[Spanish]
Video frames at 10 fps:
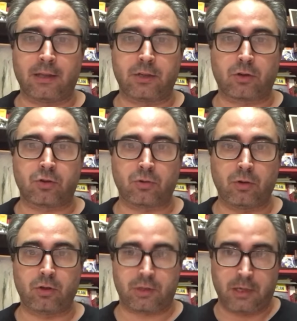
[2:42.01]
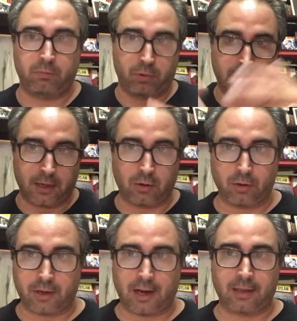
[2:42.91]
discos suyos y pueden
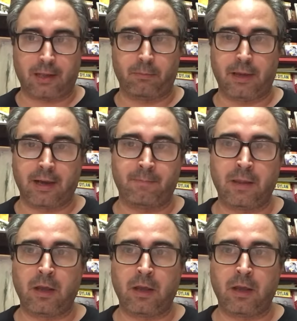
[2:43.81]
encontrar también